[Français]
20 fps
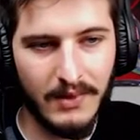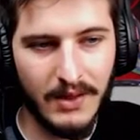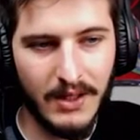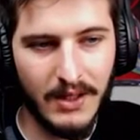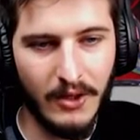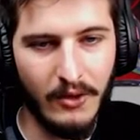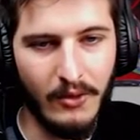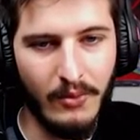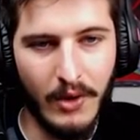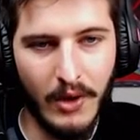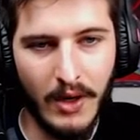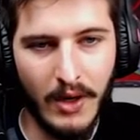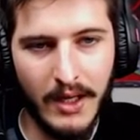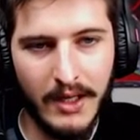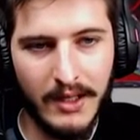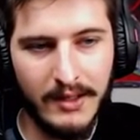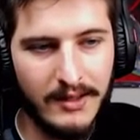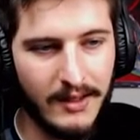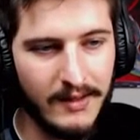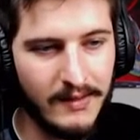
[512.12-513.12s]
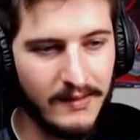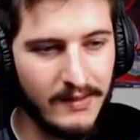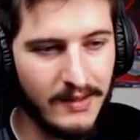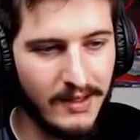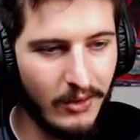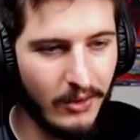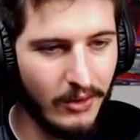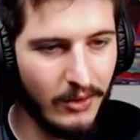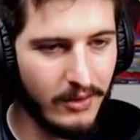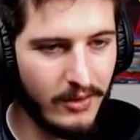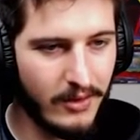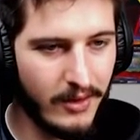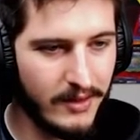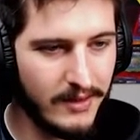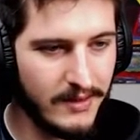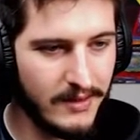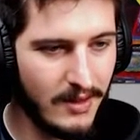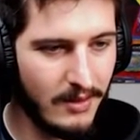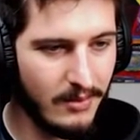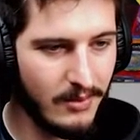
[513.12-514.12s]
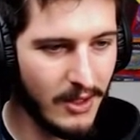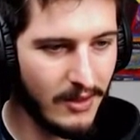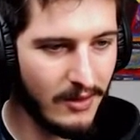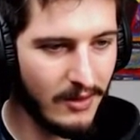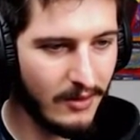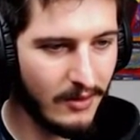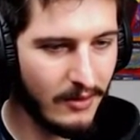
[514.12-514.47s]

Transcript: le moral est à zéro, quoi, les amis.